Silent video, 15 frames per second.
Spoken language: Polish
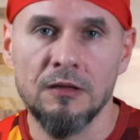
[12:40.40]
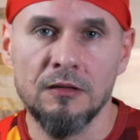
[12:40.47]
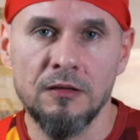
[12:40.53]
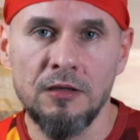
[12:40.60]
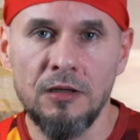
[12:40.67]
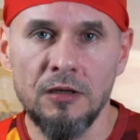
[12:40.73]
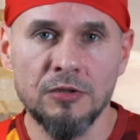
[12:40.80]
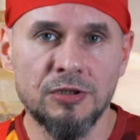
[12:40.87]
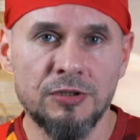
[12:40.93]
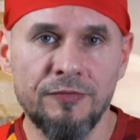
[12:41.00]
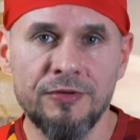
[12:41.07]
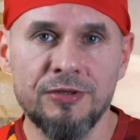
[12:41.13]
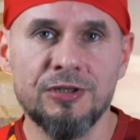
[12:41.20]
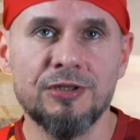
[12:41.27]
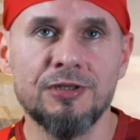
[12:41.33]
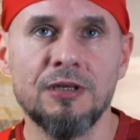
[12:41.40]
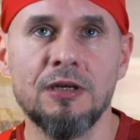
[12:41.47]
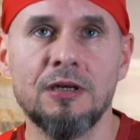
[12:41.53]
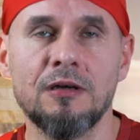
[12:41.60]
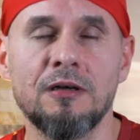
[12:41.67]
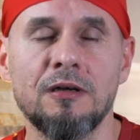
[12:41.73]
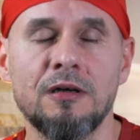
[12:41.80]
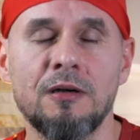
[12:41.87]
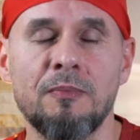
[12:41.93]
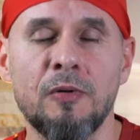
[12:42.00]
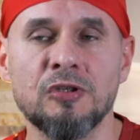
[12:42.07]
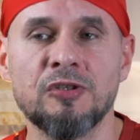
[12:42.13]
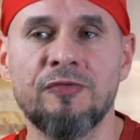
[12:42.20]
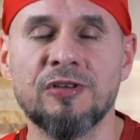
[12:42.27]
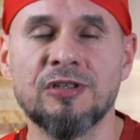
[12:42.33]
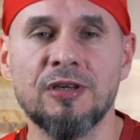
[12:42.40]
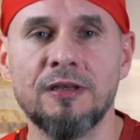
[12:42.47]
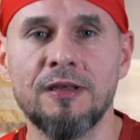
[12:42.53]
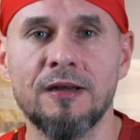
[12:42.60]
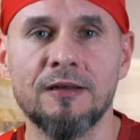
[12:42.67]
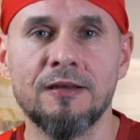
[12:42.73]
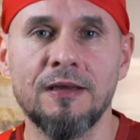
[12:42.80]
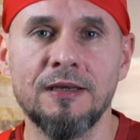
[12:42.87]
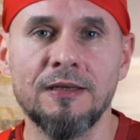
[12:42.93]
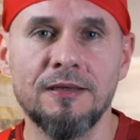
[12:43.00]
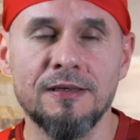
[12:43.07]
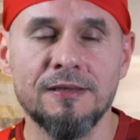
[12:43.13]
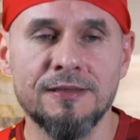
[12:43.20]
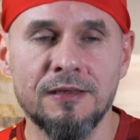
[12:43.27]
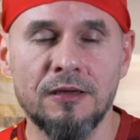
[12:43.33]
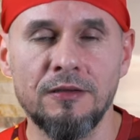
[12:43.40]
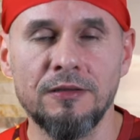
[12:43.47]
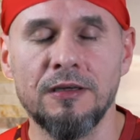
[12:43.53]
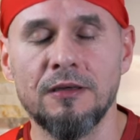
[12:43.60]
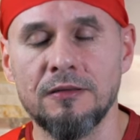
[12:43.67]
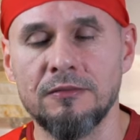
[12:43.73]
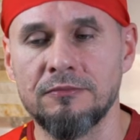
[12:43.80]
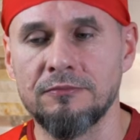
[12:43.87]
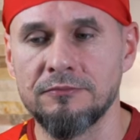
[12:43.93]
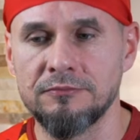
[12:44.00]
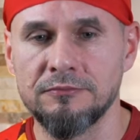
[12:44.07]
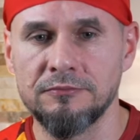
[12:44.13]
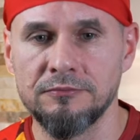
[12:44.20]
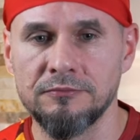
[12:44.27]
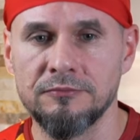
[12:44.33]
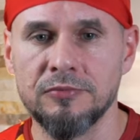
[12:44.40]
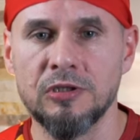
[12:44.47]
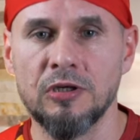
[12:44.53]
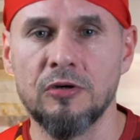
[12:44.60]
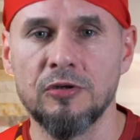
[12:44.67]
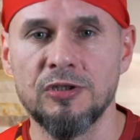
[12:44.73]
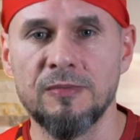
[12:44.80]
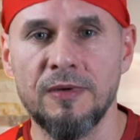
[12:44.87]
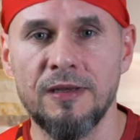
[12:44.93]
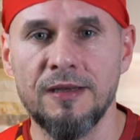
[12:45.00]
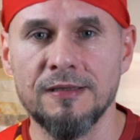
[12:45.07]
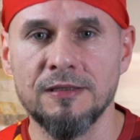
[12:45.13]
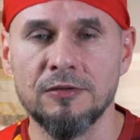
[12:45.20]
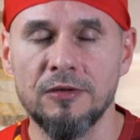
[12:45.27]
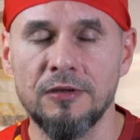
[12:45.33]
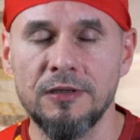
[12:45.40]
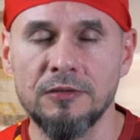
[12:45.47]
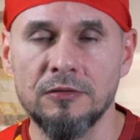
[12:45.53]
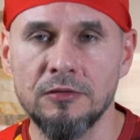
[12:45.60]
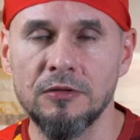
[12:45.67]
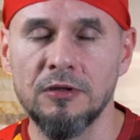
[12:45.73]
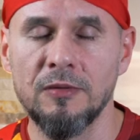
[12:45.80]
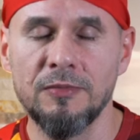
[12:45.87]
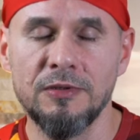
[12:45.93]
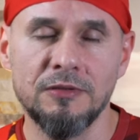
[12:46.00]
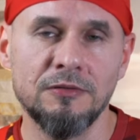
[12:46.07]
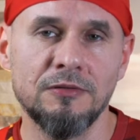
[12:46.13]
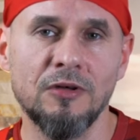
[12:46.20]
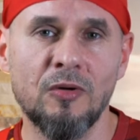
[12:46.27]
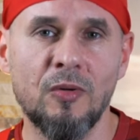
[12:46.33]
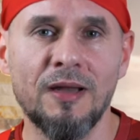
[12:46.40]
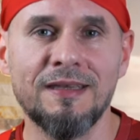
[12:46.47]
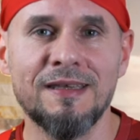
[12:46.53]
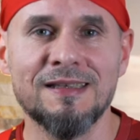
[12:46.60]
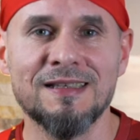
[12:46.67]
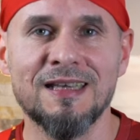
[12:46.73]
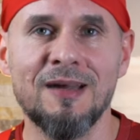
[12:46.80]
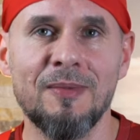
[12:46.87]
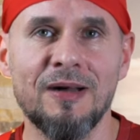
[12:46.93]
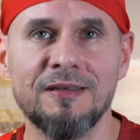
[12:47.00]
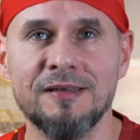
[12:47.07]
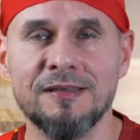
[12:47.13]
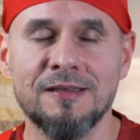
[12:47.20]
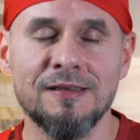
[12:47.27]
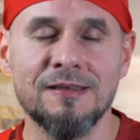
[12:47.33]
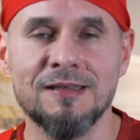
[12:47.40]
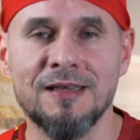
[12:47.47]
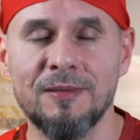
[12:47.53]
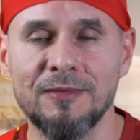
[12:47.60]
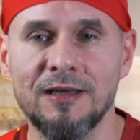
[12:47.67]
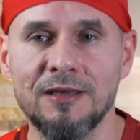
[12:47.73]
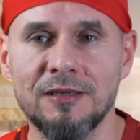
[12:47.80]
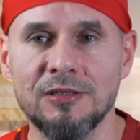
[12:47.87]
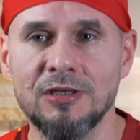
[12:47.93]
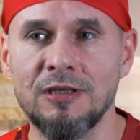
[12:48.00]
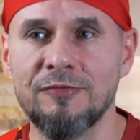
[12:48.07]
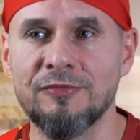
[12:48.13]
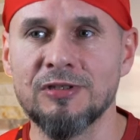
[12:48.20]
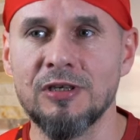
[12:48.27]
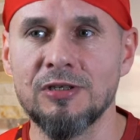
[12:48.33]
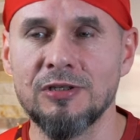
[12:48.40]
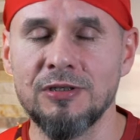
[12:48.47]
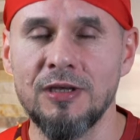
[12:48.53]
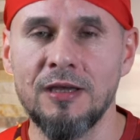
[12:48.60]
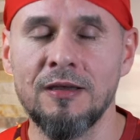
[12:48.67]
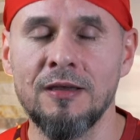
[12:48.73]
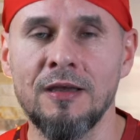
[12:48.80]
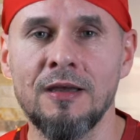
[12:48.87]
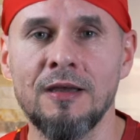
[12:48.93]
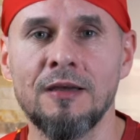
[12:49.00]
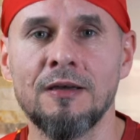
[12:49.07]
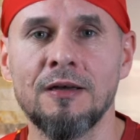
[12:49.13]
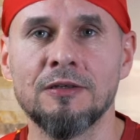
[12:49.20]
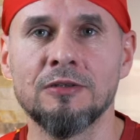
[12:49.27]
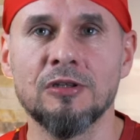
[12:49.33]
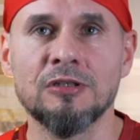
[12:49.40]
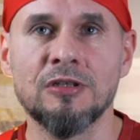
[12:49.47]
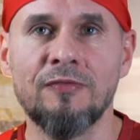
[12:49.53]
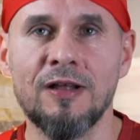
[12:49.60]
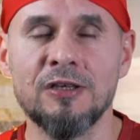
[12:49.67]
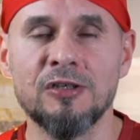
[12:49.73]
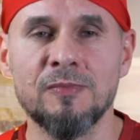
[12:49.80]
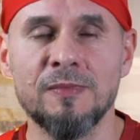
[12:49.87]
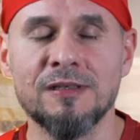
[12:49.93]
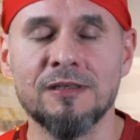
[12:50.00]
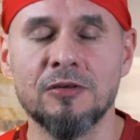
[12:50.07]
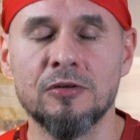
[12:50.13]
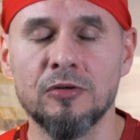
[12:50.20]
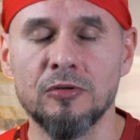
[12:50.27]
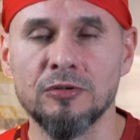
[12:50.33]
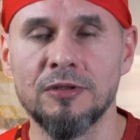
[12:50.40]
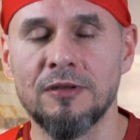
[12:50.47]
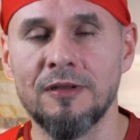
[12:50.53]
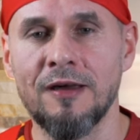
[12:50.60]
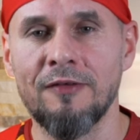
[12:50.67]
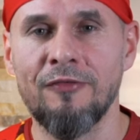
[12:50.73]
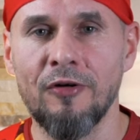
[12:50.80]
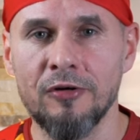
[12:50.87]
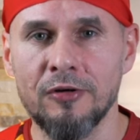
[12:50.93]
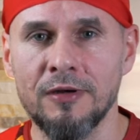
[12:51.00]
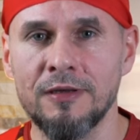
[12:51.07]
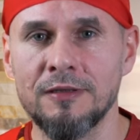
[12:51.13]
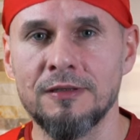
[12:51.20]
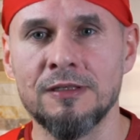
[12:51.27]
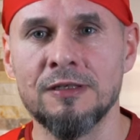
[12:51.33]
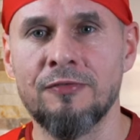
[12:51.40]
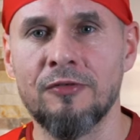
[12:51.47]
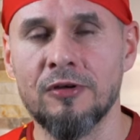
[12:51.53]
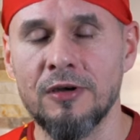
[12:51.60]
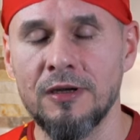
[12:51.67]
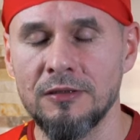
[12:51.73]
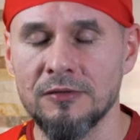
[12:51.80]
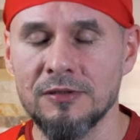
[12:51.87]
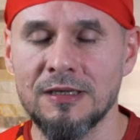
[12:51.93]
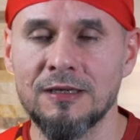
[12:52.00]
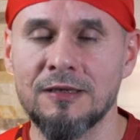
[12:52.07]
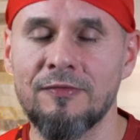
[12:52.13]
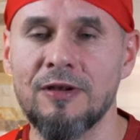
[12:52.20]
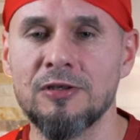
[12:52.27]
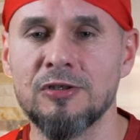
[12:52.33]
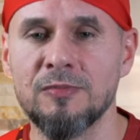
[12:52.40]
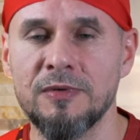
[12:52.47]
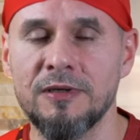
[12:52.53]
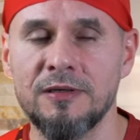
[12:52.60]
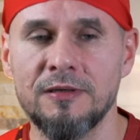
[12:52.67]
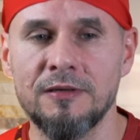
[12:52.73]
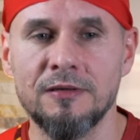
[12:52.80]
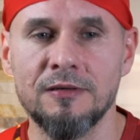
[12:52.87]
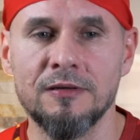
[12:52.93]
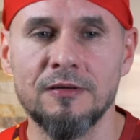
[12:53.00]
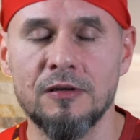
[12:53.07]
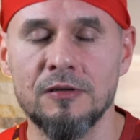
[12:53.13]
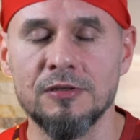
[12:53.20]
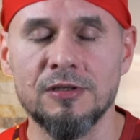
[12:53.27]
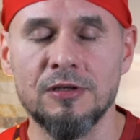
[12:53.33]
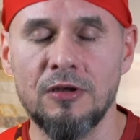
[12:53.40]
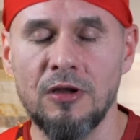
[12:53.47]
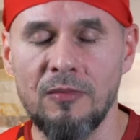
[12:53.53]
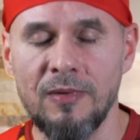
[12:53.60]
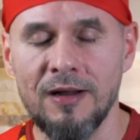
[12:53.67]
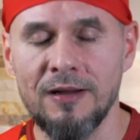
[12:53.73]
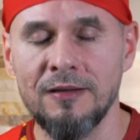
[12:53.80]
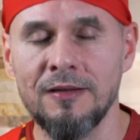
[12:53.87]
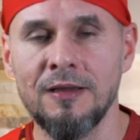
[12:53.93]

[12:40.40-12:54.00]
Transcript: I oczywiście e, po ćwiczeniach na jednej stronie przechodzimy na stronę drugą. I dokładnie schemat jest ten sam, tak? Jeżeli wcześniej dostawaliśmy skrót na forehand i z forehandu zagrywaliśmy e, cross loba,